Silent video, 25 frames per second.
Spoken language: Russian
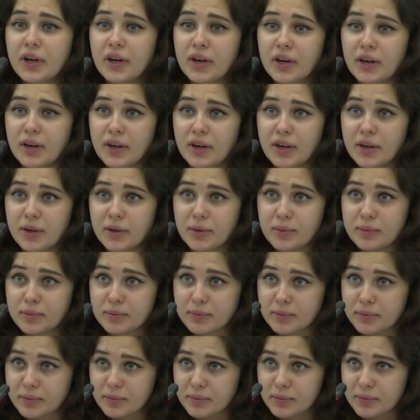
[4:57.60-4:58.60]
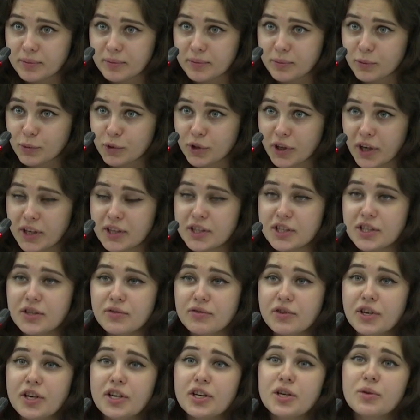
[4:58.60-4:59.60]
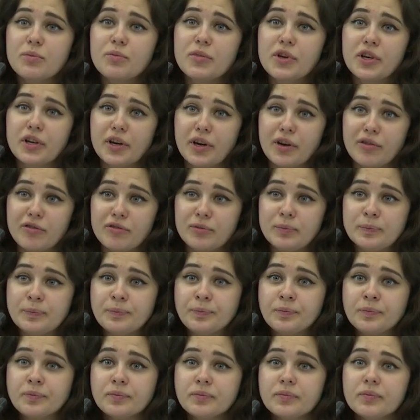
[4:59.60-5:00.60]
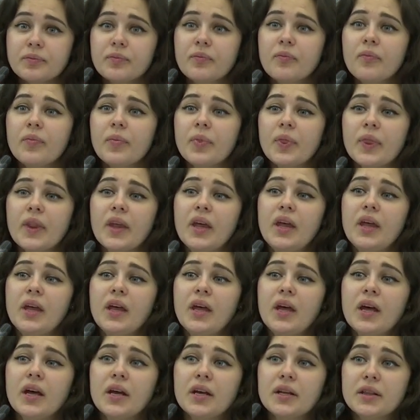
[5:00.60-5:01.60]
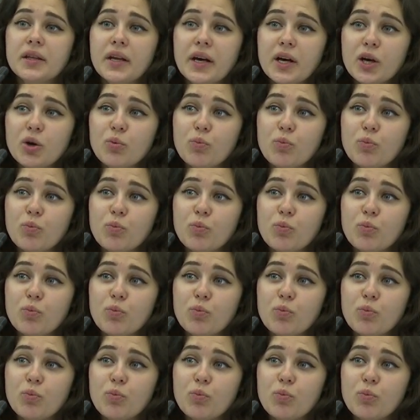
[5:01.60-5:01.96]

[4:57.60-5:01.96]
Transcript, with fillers: а, мутации в гене BRAF. Итак,